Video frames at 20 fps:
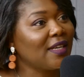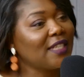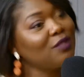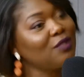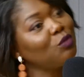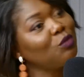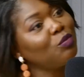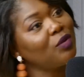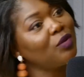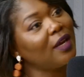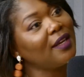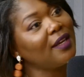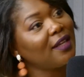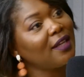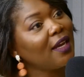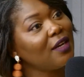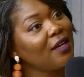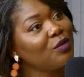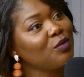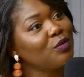Raison pour
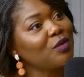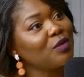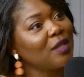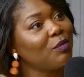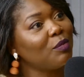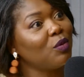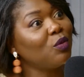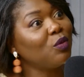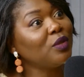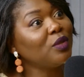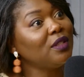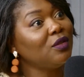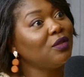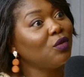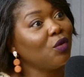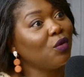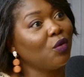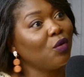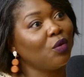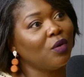laquelle nous nous appelons
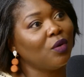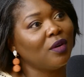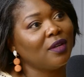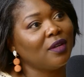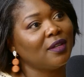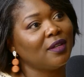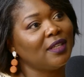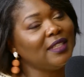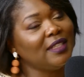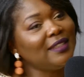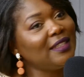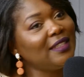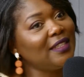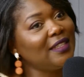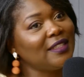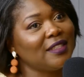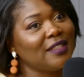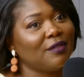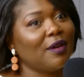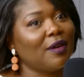Kitoko. Mhm.
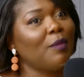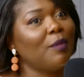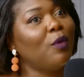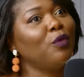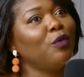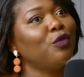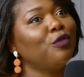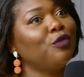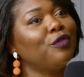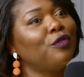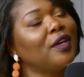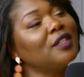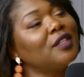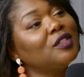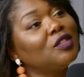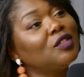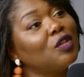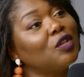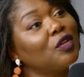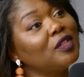L'idée, c'est vraiment de faire
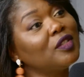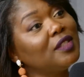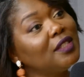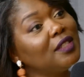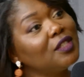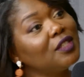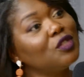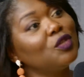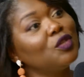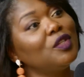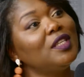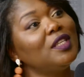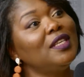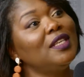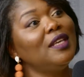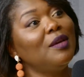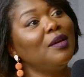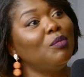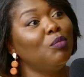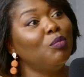sortir ce
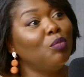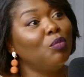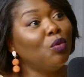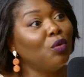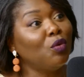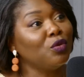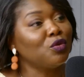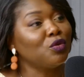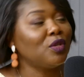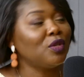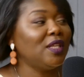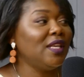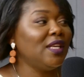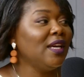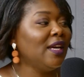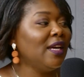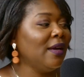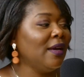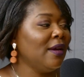qui est beau, ce qui